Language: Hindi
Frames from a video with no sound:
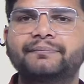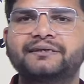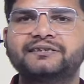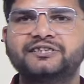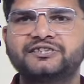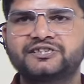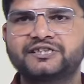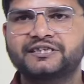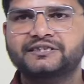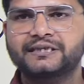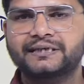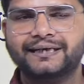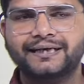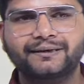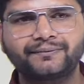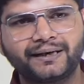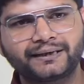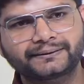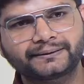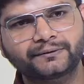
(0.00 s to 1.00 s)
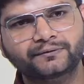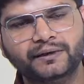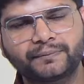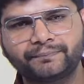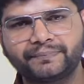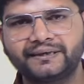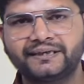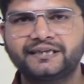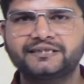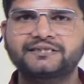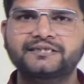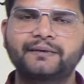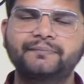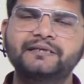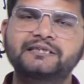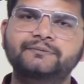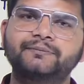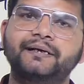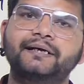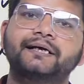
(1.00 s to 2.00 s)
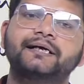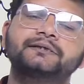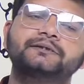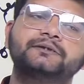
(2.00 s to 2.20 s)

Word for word: आप रजिस्ट्रेशन करवाते हो कंपनी का स्टेब्लिशमेंट